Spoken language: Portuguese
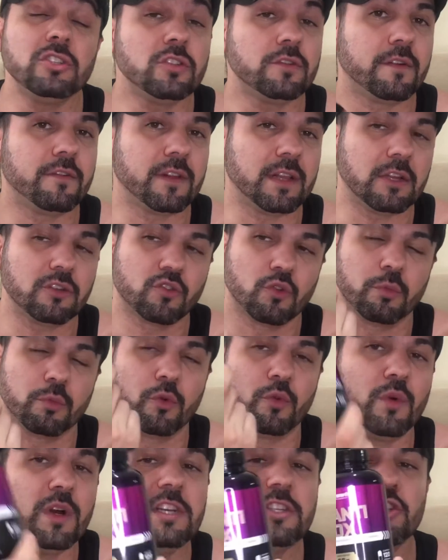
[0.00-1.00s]
vai falar
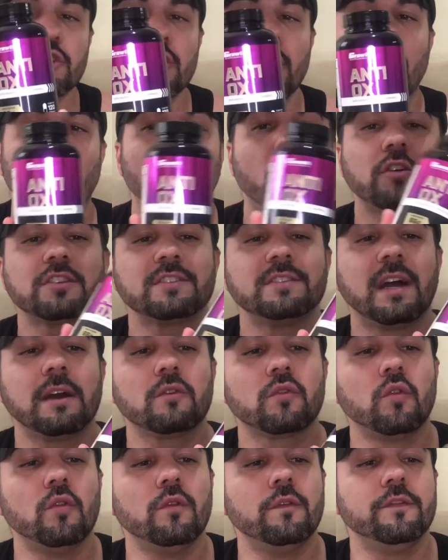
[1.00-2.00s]
sobre o Antiox da
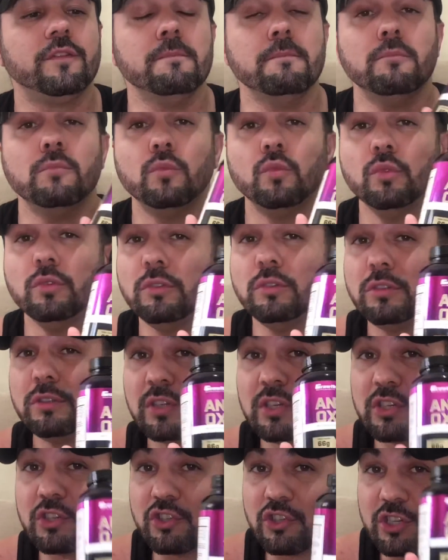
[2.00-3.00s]
Growth
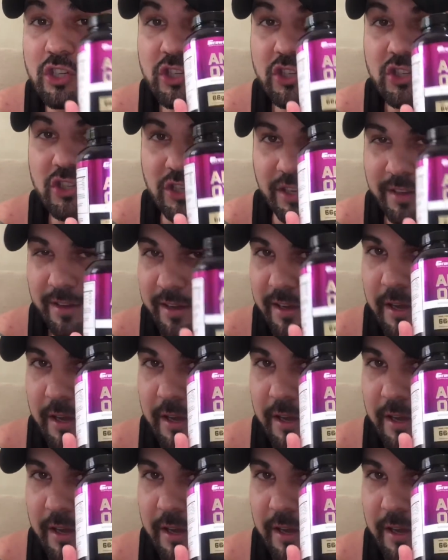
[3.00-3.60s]
Muita gente